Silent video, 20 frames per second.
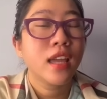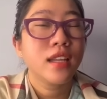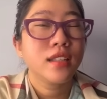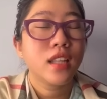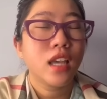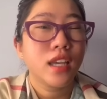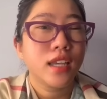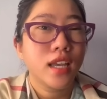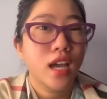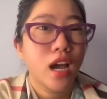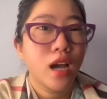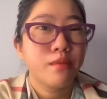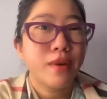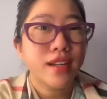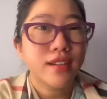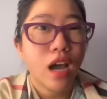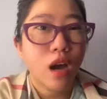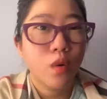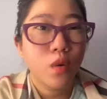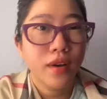thì uh,
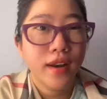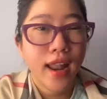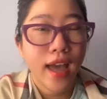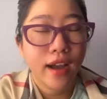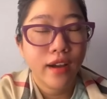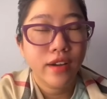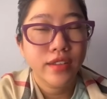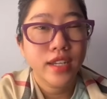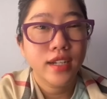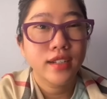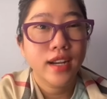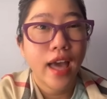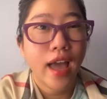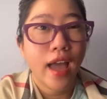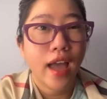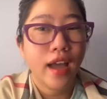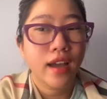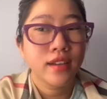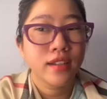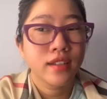bắt đầu là coi như
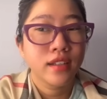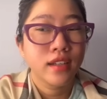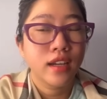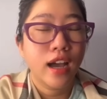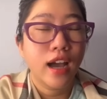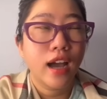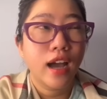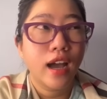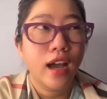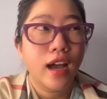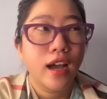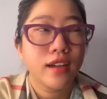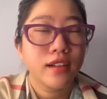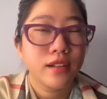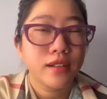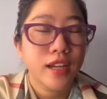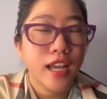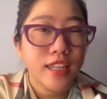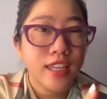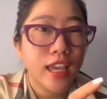là uh,
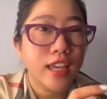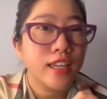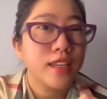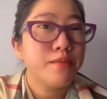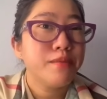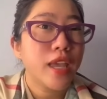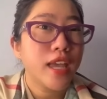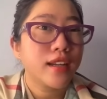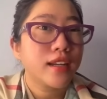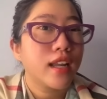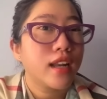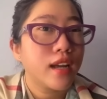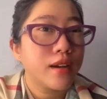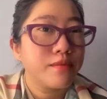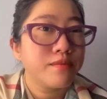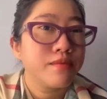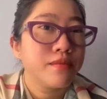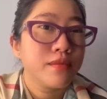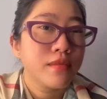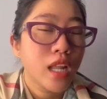cái chị giúp việc này nè
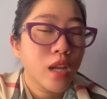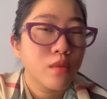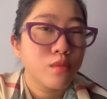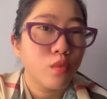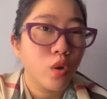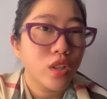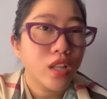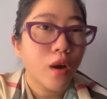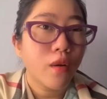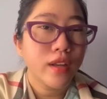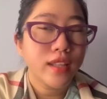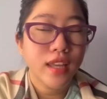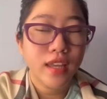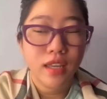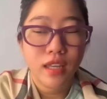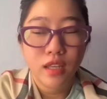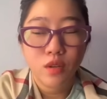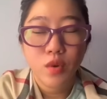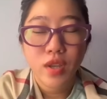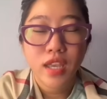buổi tối
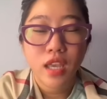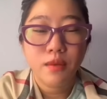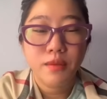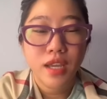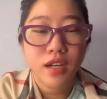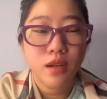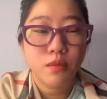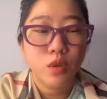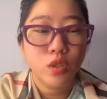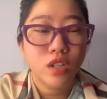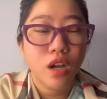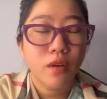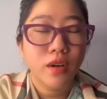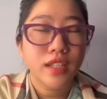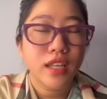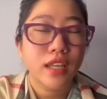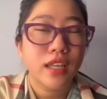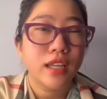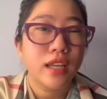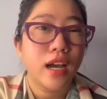thì quý vị biết là buổi tối
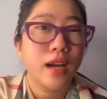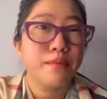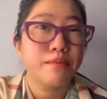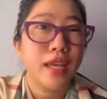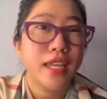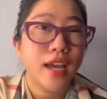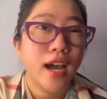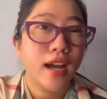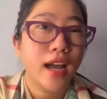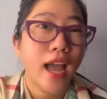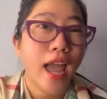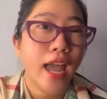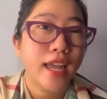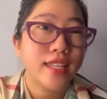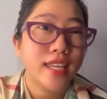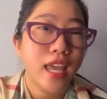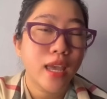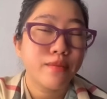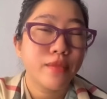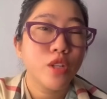thì uh, bây giờ hai
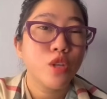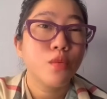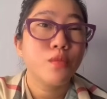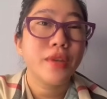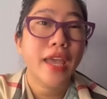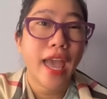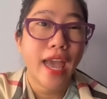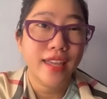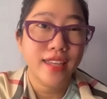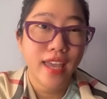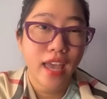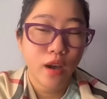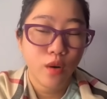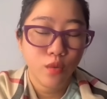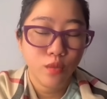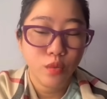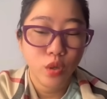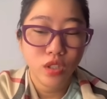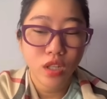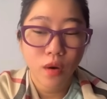chị em ở chung nhà
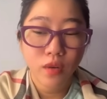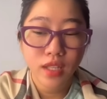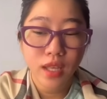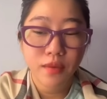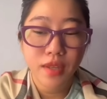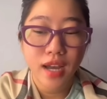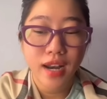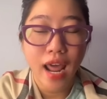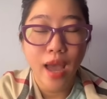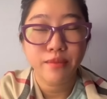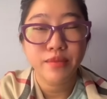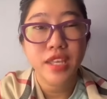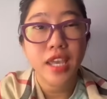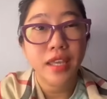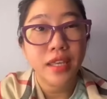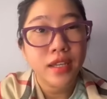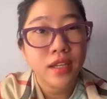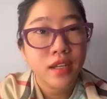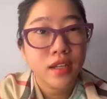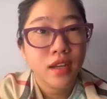nhau buổi tối thì giờ làm
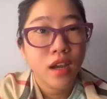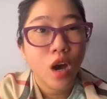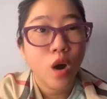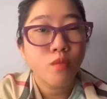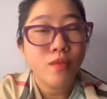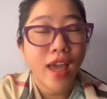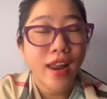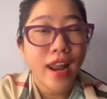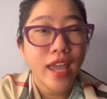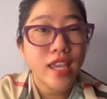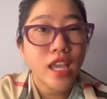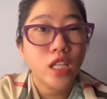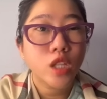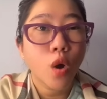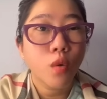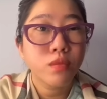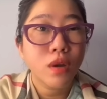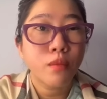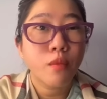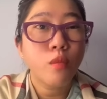gì không lẽ lấy dây
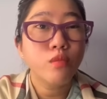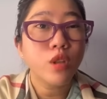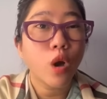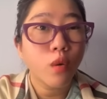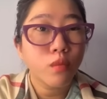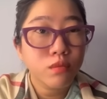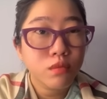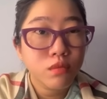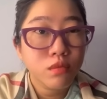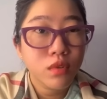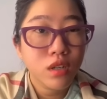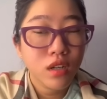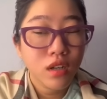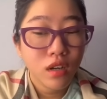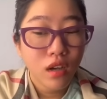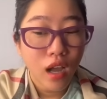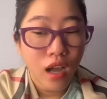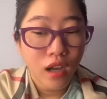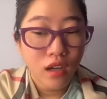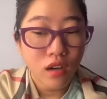thun ra bún thun
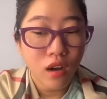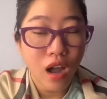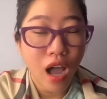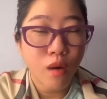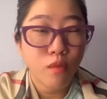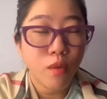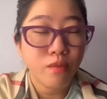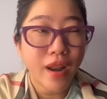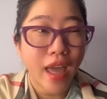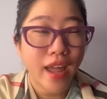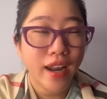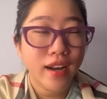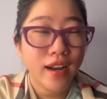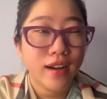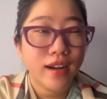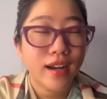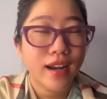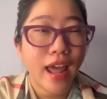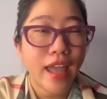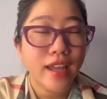đó, còn không không lẽ
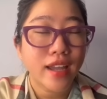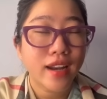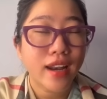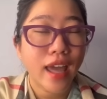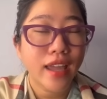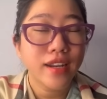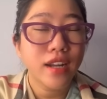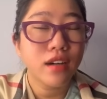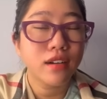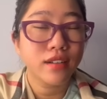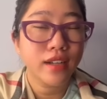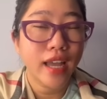lấy lấy được